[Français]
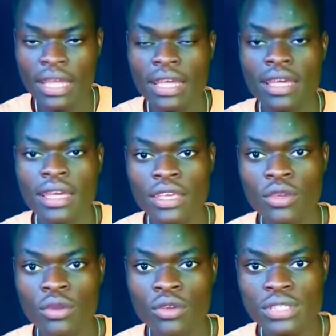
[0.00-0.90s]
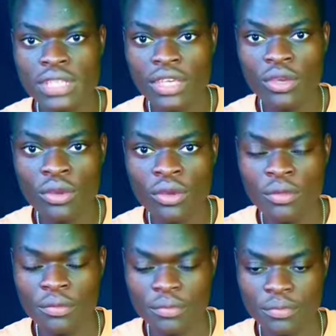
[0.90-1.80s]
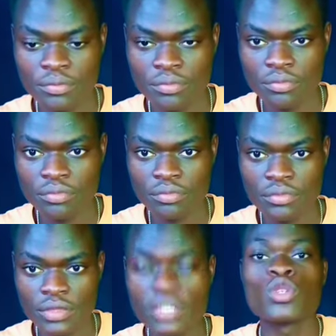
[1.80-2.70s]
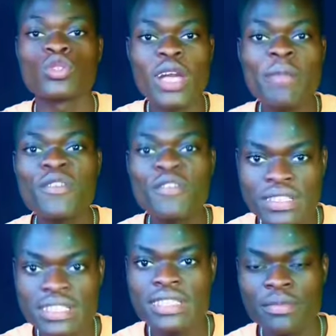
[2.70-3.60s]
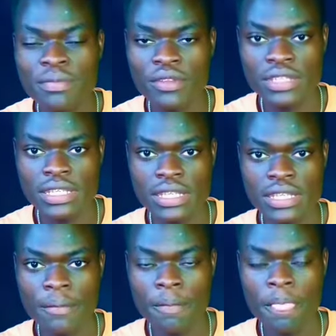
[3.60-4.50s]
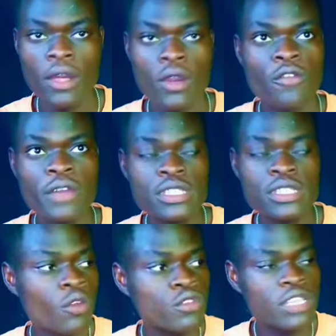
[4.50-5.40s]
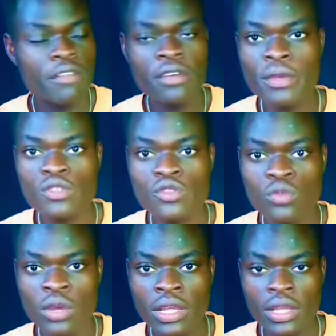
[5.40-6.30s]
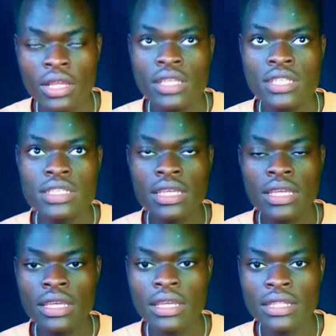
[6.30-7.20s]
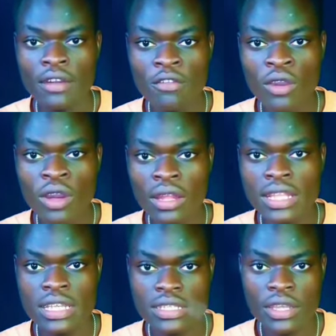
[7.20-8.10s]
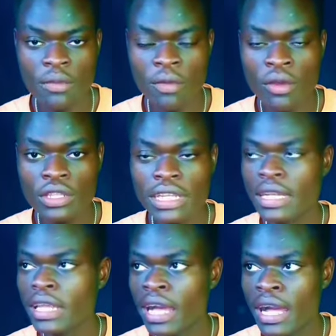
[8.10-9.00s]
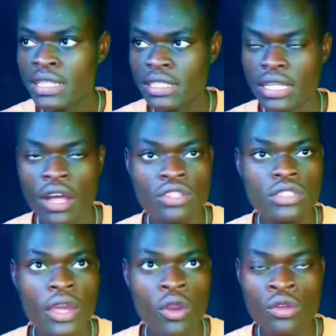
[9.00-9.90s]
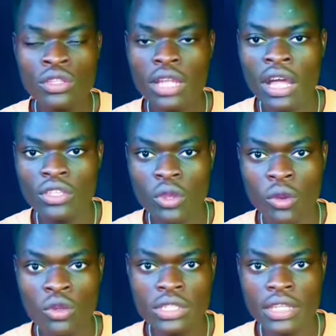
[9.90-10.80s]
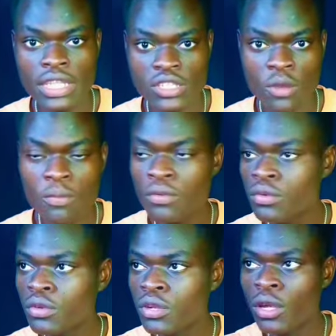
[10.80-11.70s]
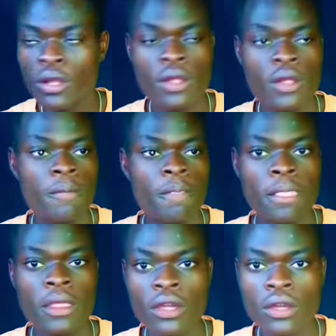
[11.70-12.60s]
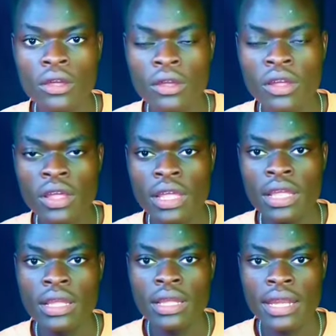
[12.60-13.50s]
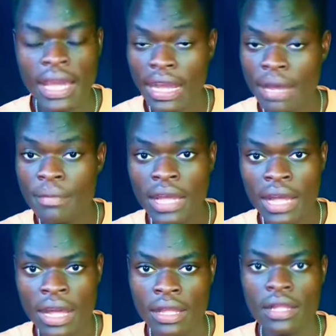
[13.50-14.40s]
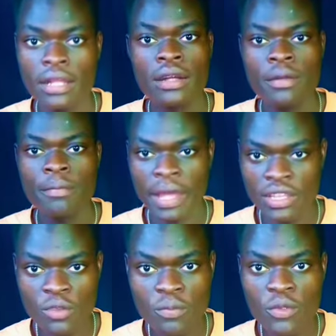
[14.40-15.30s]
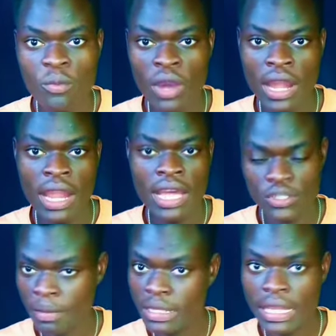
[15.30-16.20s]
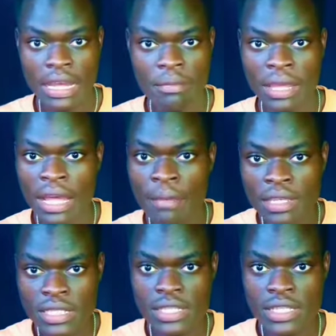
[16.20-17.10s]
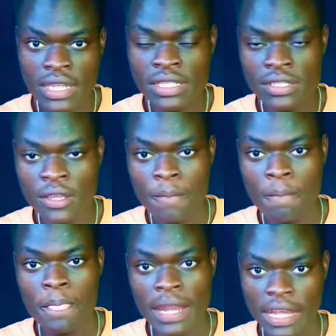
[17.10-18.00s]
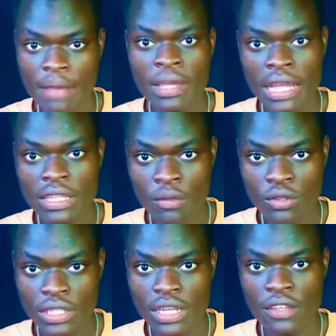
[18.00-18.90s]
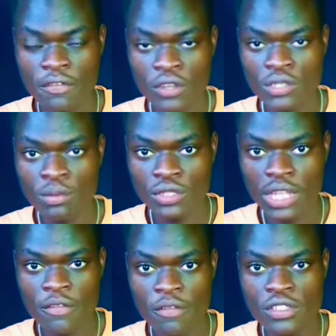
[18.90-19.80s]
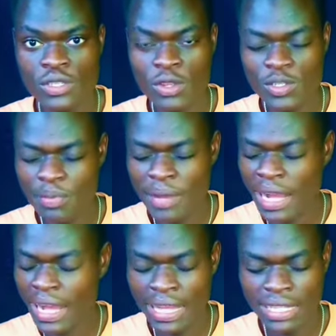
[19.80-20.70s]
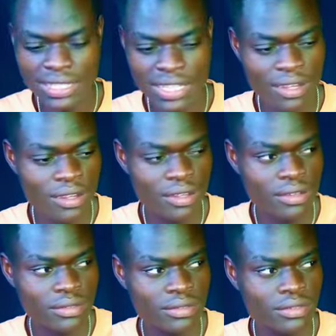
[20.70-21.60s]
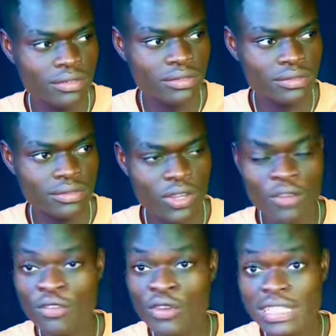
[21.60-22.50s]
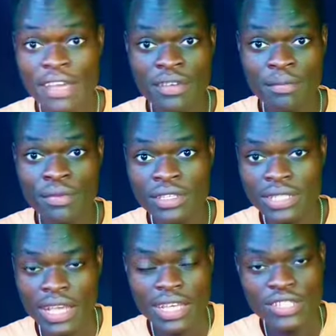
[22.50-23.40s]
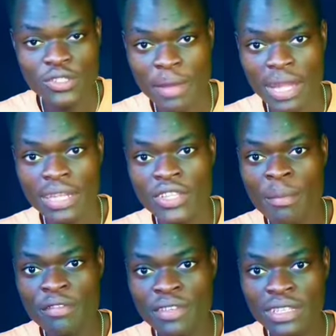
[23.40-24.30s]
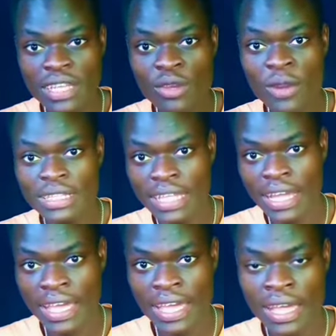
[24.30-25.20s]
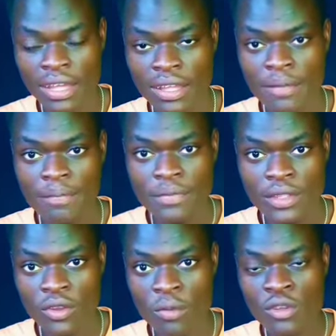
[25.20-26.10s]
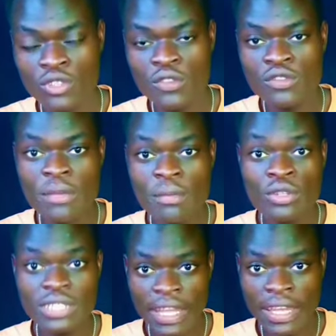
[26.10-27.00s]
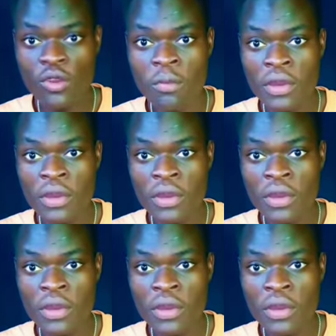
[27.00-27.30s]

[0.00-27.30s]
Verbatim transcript: euh, moi ici j'utilise euh, mon téléphone le Spark 4 quand vous voyez la vidéo n'est pas bien claire euh, à part la caméra vous devez avoir aussi le background l'arrière-plan pour vous permettre d'avoir une vidéo qui est un peu claire et enfin, comme vous savez, les ampoules ne peuvent pas s'allumer de soi. Vous devez avoir une source